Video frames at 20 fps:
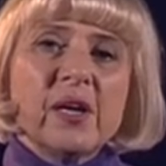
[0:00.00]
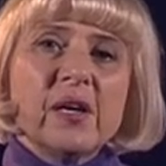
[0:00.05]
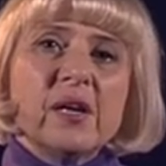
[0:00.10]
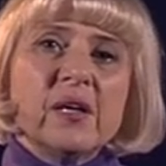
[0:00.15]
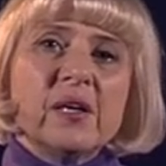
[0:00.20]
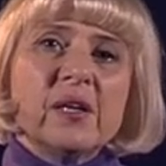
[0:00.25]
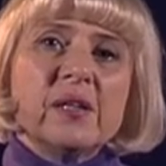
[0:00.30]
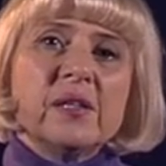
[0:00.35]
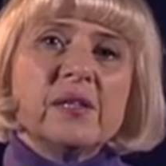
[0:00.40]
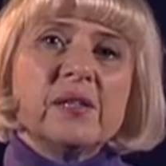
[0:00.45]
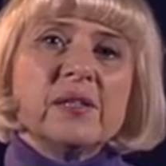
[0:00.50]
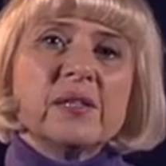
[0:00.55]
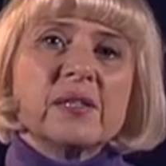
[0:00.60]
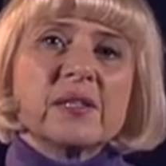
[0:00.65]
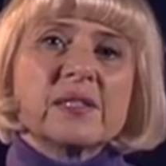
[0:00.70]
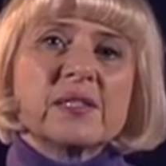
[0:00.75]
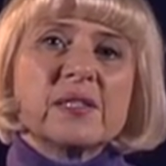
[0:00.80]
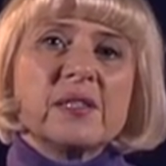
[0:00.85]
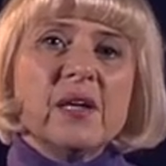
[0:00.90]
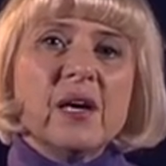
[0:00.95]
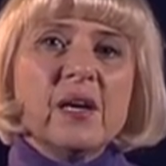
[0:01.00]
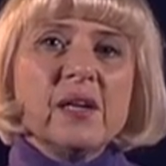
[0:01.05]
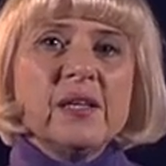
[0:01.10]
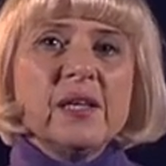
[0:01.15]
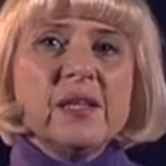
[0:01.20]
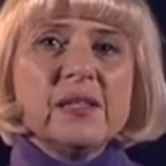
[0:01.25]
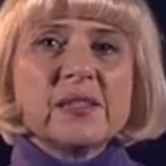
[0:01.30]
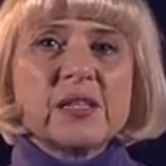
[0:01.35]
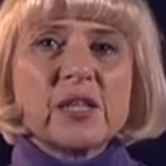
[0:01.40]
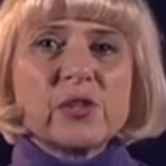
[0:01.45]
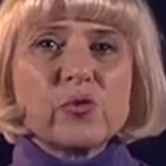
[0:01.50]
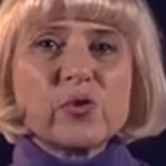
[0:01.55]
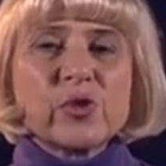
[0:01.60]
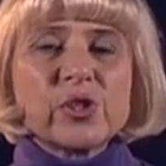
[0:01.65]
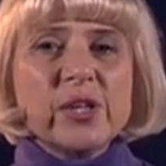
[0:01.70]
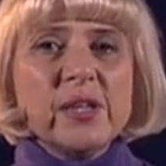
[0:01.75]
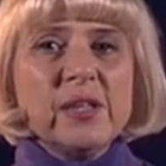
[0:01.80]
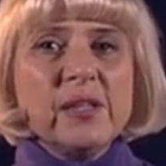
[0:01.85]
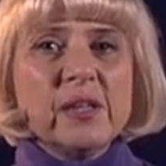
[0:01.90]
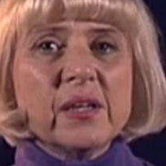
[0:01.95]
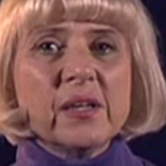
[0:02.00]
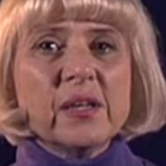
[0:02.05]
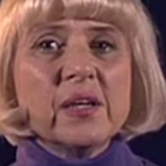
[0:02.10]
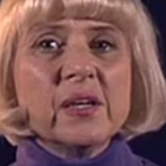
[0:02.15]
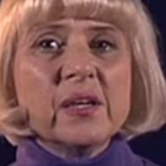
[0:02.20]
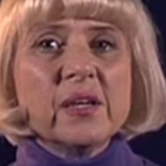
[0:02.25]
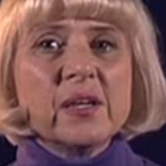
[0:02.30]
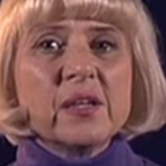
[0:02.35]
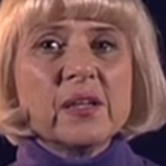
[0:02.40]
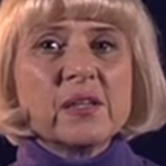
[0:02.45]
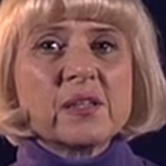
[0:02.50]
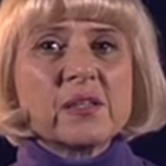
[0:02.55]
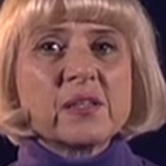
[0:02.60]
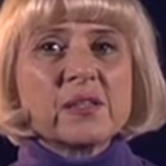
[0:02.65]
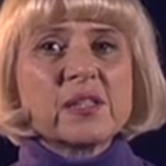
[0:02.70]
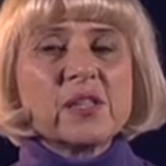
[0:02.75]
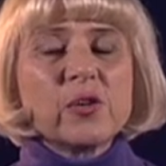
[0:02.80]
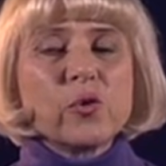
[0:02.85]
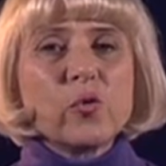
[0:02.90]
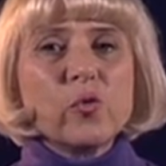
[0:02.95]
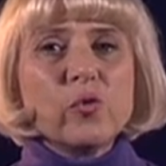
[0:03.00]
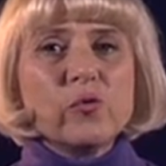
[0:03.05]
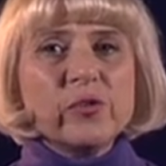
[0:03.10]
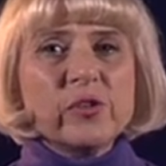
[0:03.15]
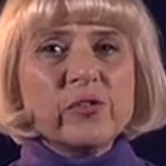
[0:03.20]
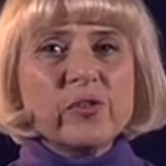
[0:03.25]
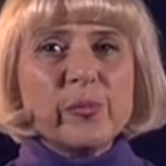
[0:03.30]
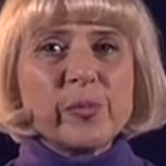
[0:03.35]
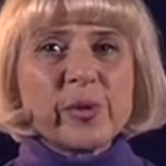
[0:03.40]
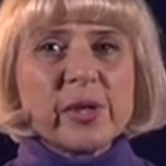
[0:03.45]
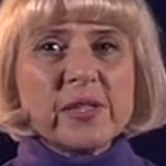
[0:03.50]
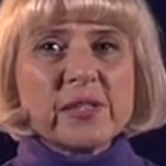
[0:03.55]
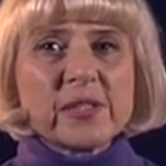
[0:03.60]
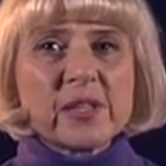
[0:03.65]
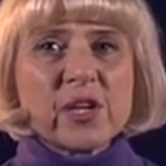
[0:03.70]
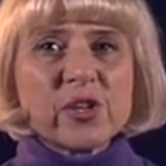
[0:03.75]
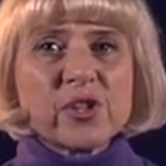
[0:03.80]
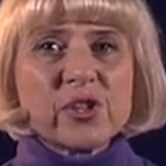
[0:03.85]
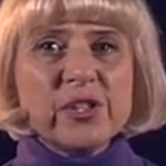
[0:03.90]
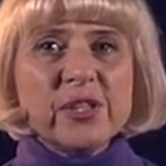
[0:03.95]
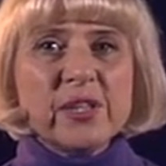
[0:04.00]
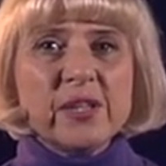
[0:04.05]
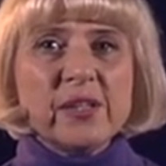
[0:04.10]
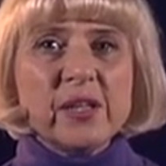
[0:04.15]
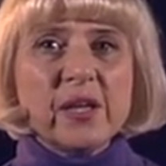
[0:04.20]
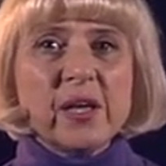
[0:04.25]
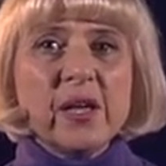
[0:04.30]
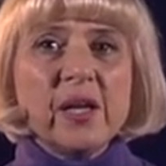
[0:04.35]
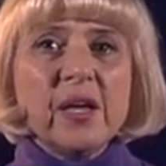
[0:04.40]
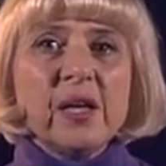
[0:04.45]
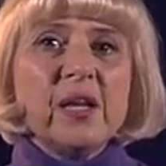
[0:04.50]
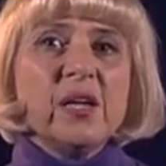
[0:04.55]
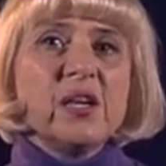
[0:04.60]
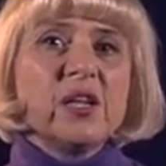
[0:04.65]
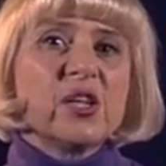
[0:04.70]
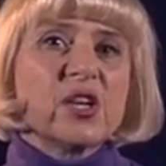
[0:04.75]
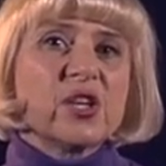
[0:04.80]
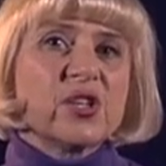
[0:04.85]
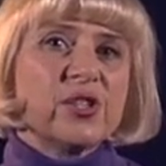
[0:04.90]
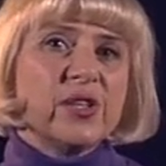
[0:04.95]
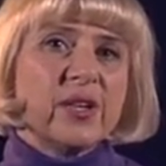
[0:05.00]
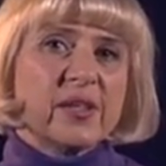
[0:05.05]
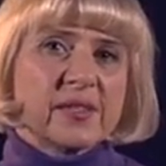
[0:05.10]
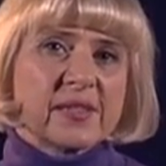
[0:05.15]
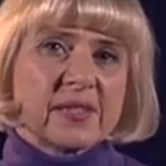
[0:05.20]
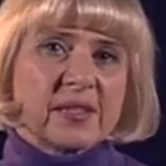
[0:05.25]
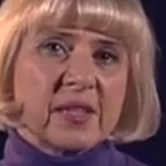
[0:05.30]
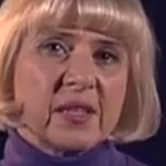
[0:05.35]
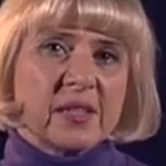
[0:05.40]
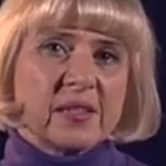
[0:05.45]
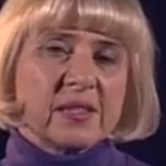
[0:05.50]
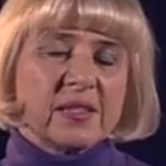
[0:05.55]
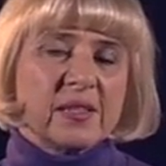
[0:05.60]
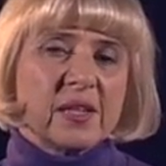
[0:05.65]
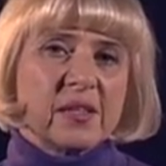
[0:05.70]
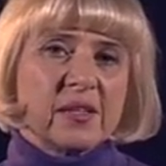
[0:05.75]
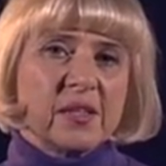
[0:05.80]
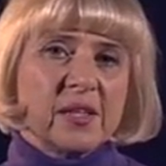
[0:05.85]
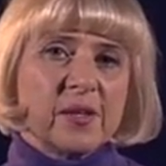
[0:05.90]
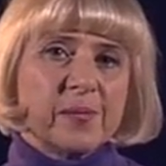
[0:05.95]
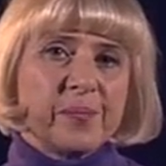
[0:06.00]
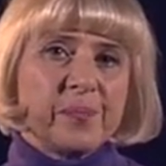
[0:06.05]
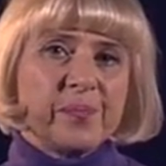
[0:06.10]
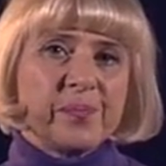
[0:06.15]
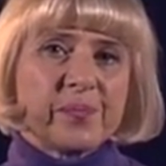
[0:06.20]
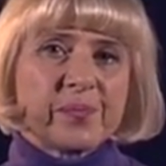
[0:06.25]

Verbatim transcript: э, здания и сооружения церковного происхождения или гражданские здания.